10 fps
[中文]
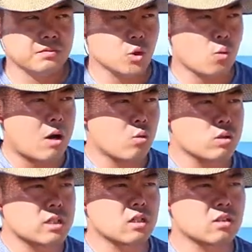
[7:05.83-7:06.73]
就环
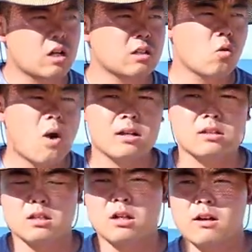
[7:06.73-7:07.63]
湖这条道上它挂的
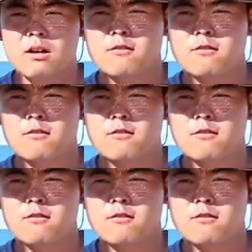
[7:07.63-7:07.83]
这个。